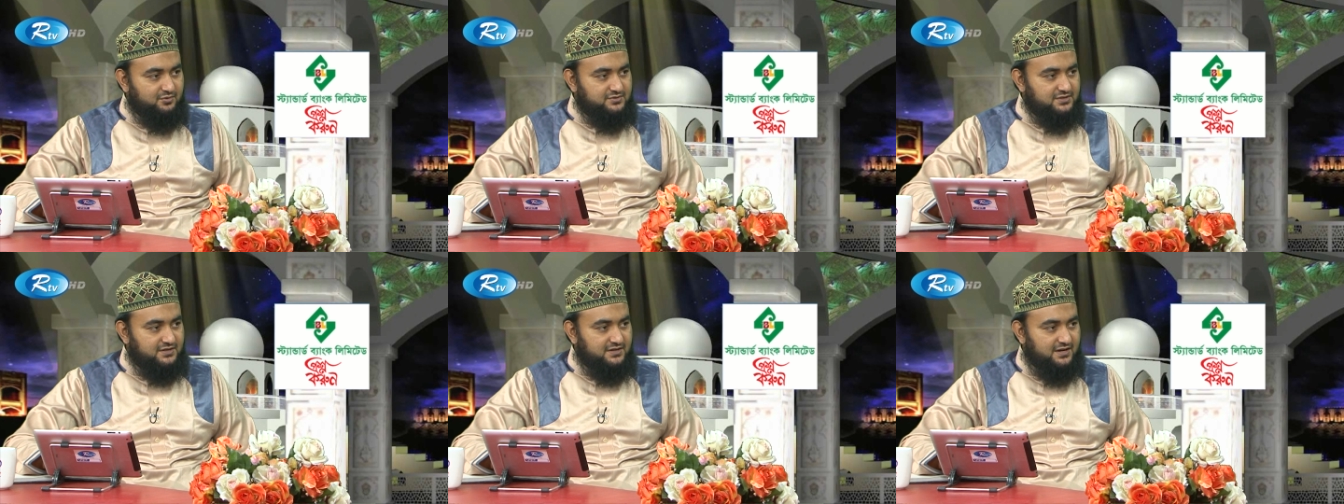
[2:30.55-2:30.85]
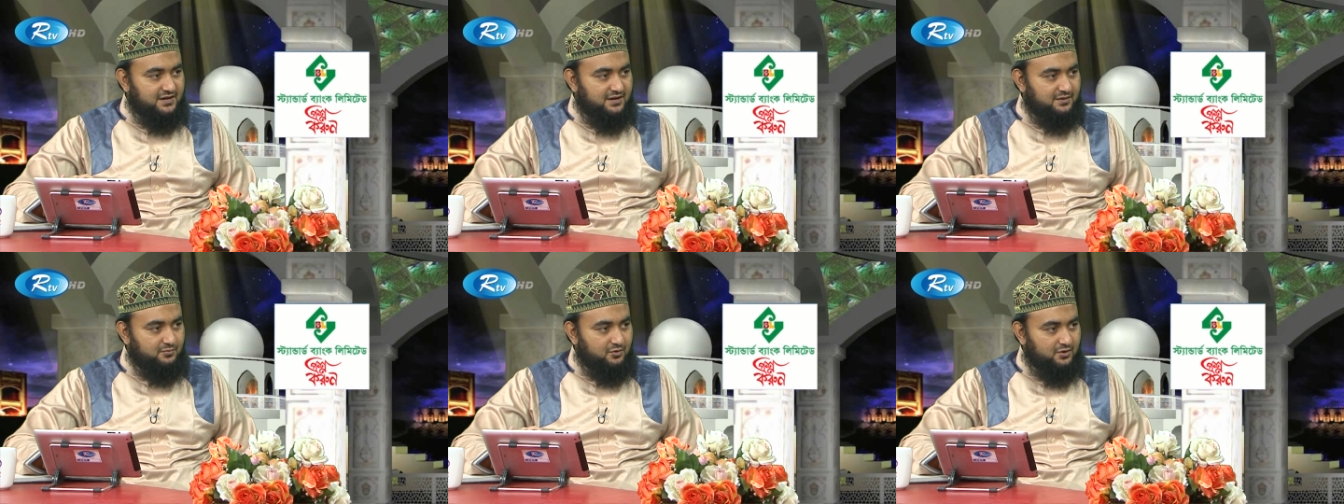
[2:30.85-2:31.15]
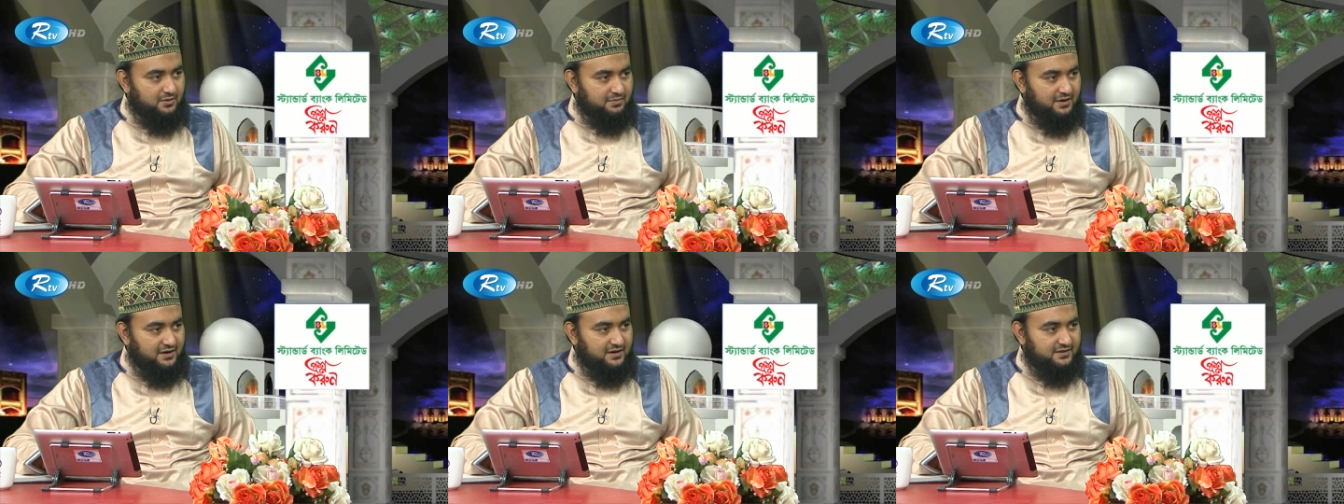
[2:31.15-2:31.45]
রোজাটা রাখবো
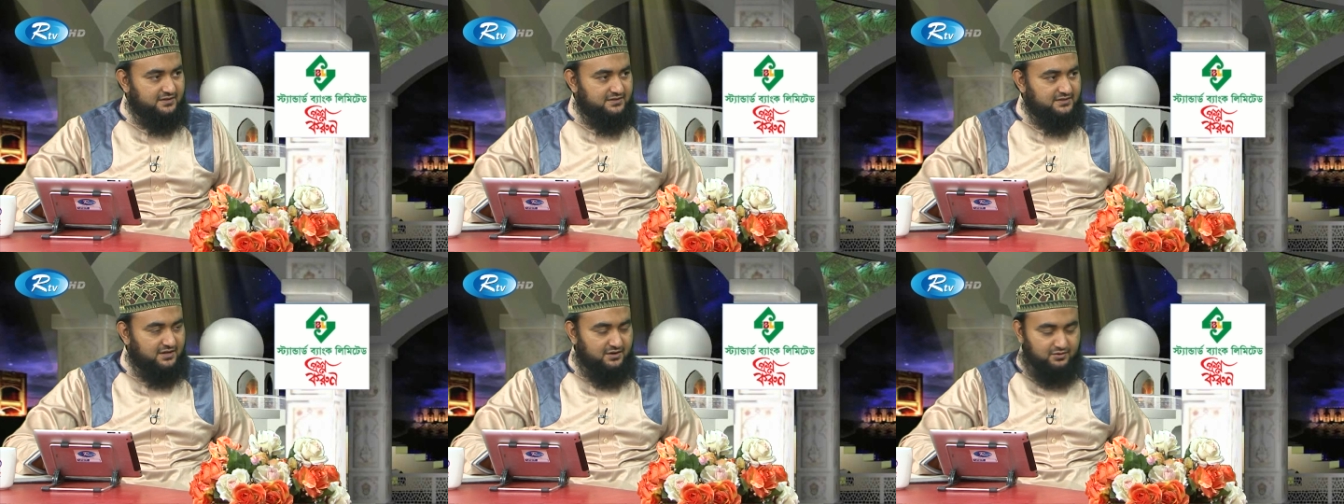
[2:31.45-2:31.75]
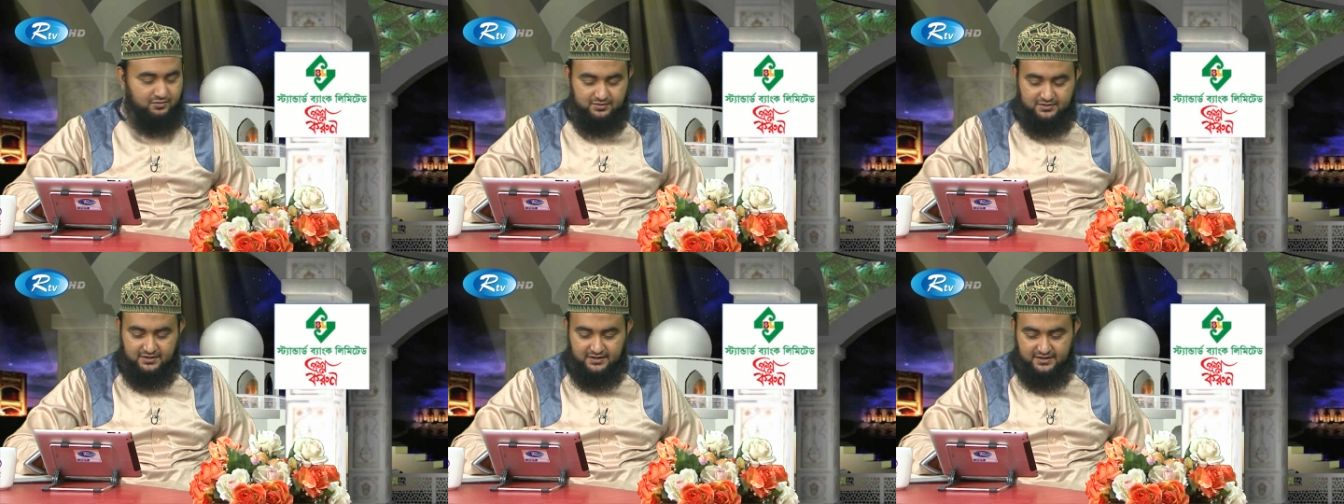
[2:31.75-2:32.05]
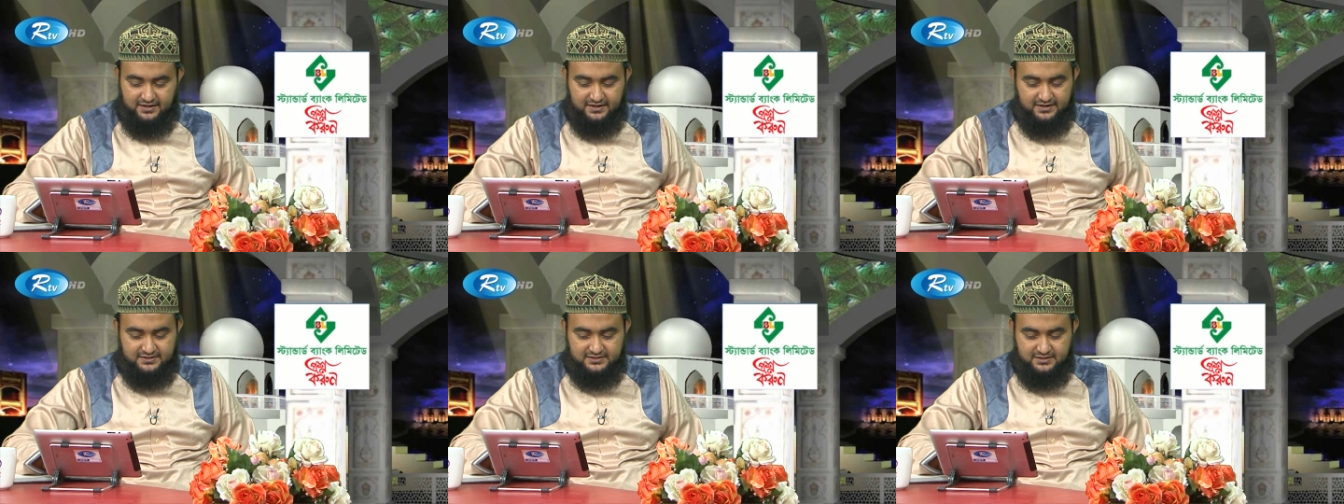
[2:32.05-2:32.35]
না বাংলাদেশের নয়
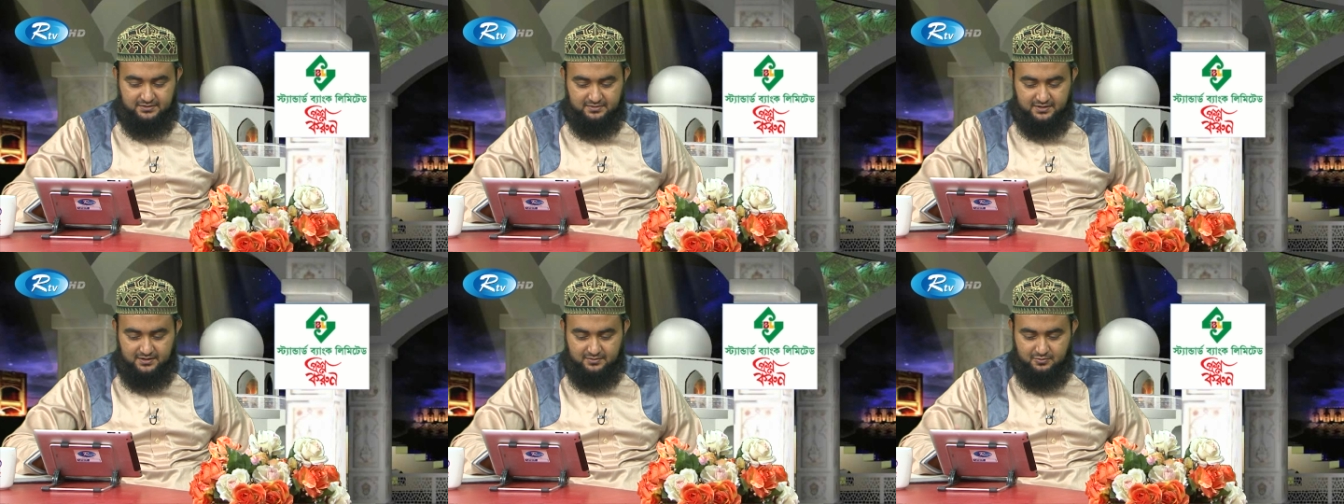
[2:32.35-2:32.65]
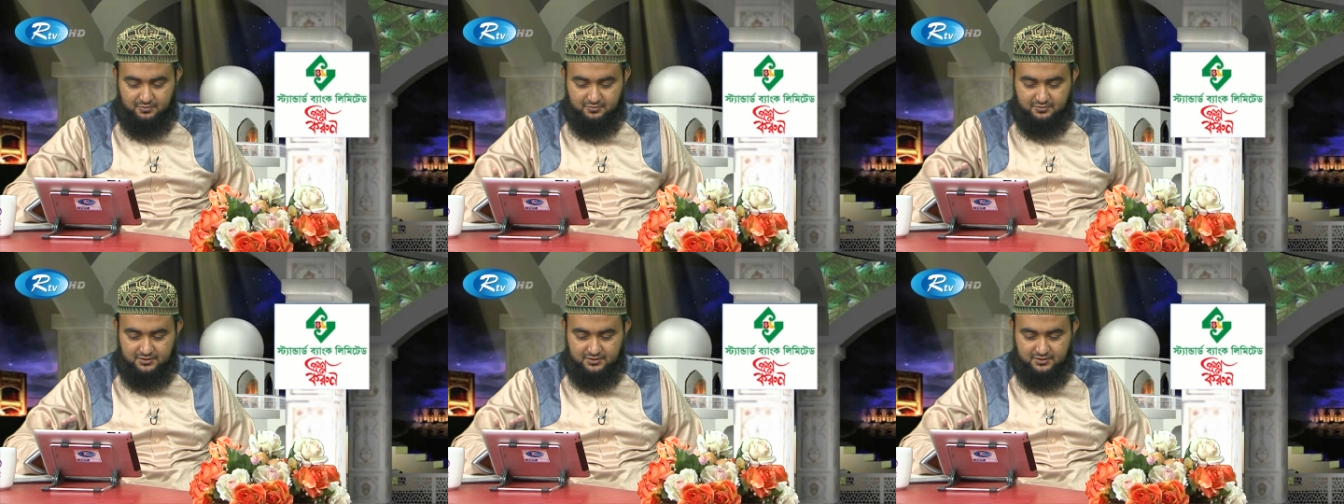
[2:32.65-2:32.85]
তারিখের হিসেবে যেহেতু